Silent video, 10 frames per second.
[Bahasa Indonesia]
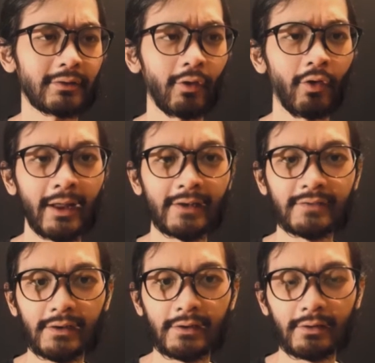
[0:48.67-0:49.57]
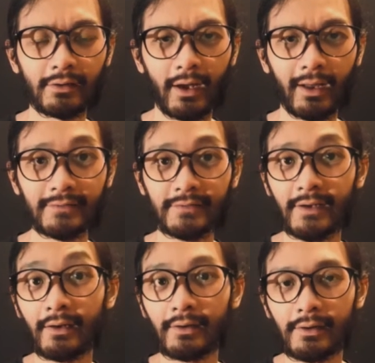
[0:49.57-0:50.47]
terkoneksi dengan
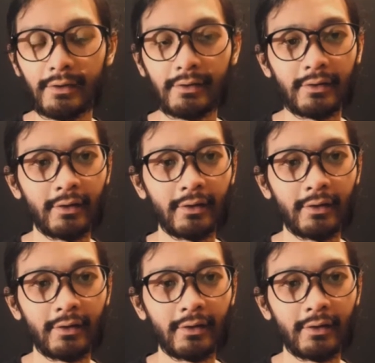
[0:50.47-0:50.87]
Sandy,